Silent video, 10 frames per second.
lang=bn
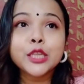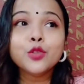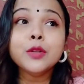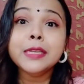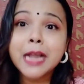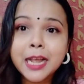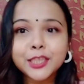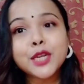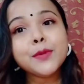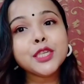কিন্তু
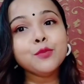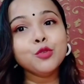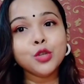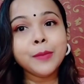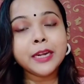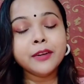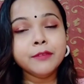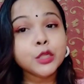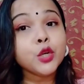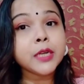লাস্ট আমার যে পুজো পাঠের
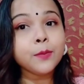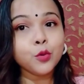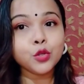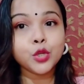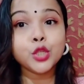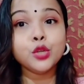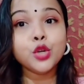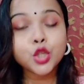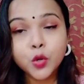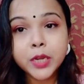ভিডিওটা পোস্ট
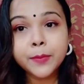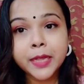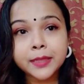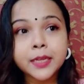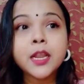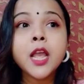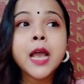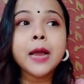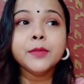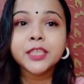হয়েছিল শনিবার দিন
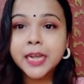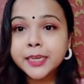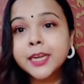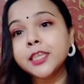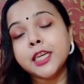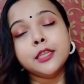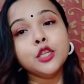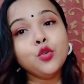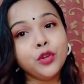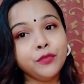আমি জানি না
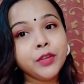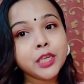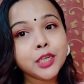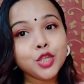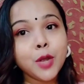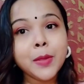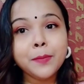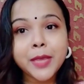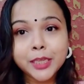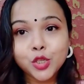সেটাতে নোটিফিকেশন সবাই
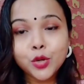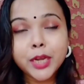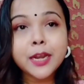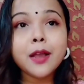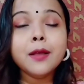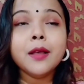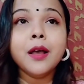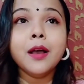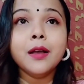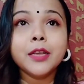পেয়েছো কি না
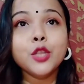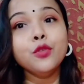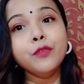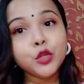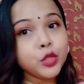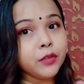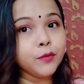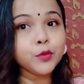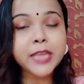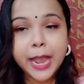কিন্তু ভিডিওতে
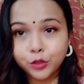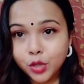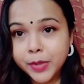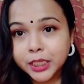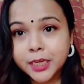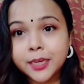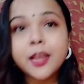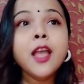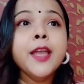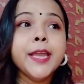ভিউজ একদম
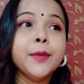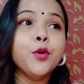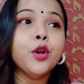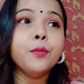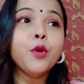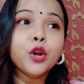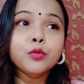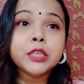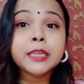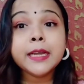আসেনি এবং
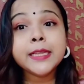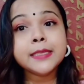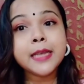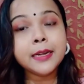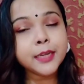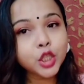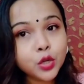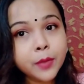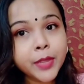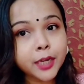পরবর্তীকালে
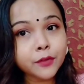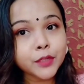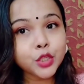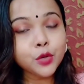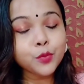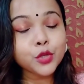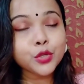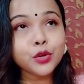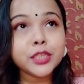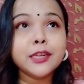সানডেতেও আমি একটা ভিডিও
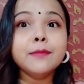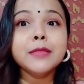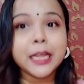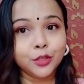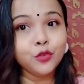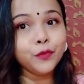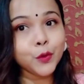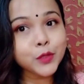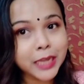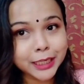পোস্ট করেছিলাম তাতেও
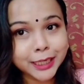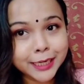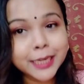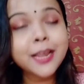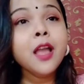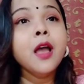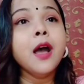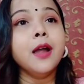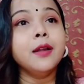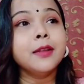ভিউজ আসেনি
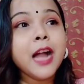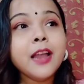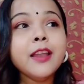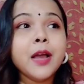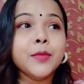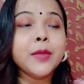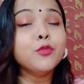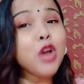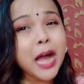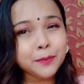আর কাল আমি
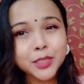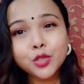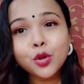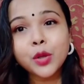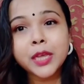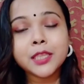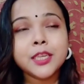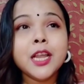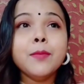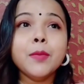একটু আপসেটও হয়ে
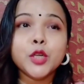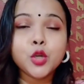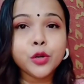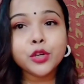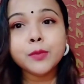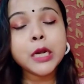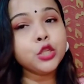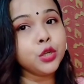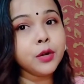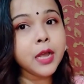গেছিলাম আমার শরীরও
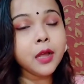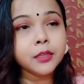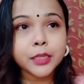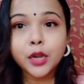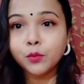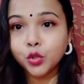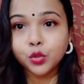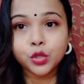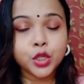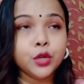ভালো ছিল না দেওয়ার মন
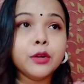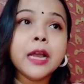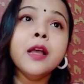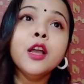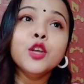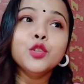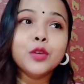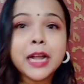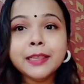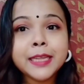করছিল না
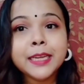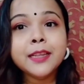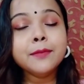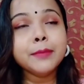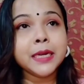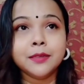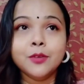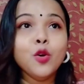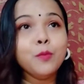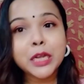তো কাল দিইনি বাট
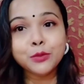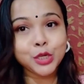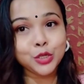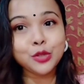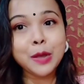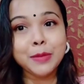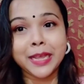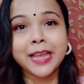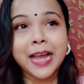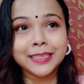অভ্যাসবশত
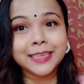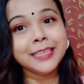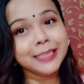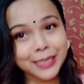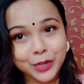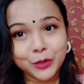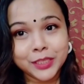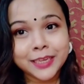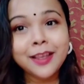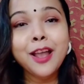আমাকে আজকে দিতেই
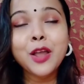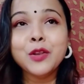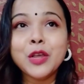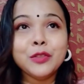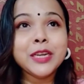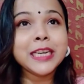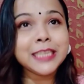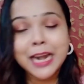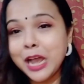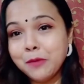হচ্ছে নয়তো এটা
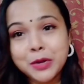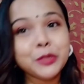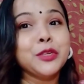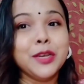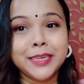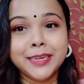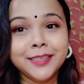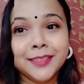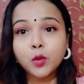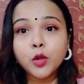ছাড়া আমারও চলে
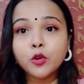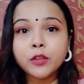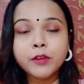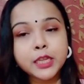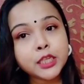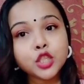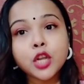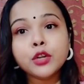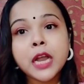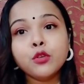অনেক বক করে ফেলেছি
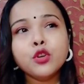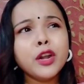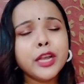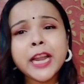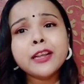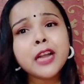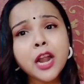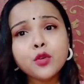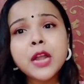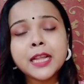চলো ঠাকুর ঘরে কারে
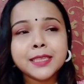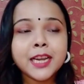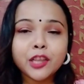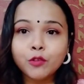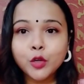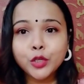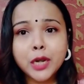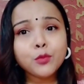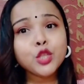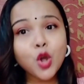কারণ আজকের এই
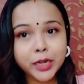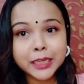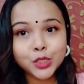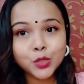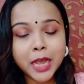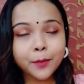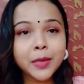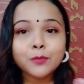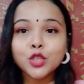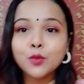ভিডিওটার মধ্যে অনেক কিছু
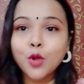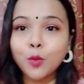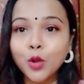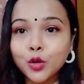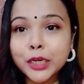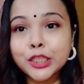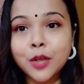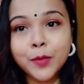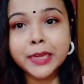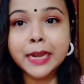থাকবে আমি যদি বক বক করেই
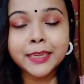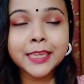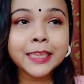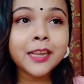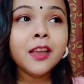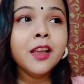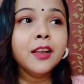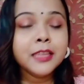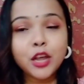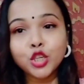সময় কাটিয়ে দিই
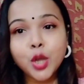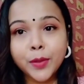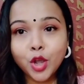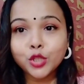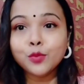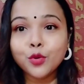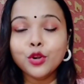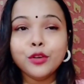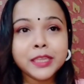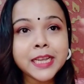তাহলে সবাই হয়তো
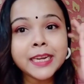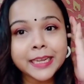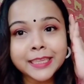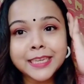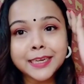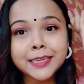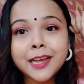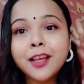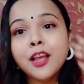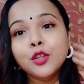বোর হয়ে যায় নাকি জানি
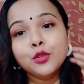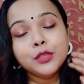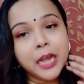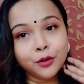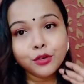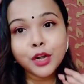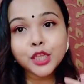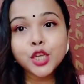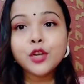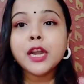না তো ঠাকুর
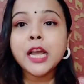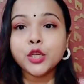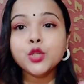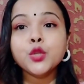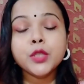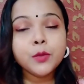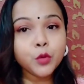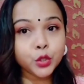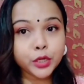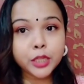ঘরে চলো আর আসুন শুধু
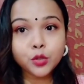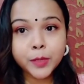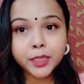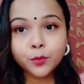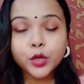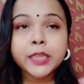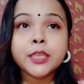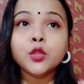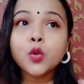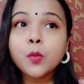মন্ত্রটা তোমাদের বলে
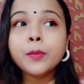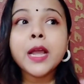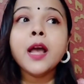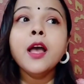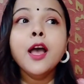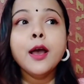দিই তোমরা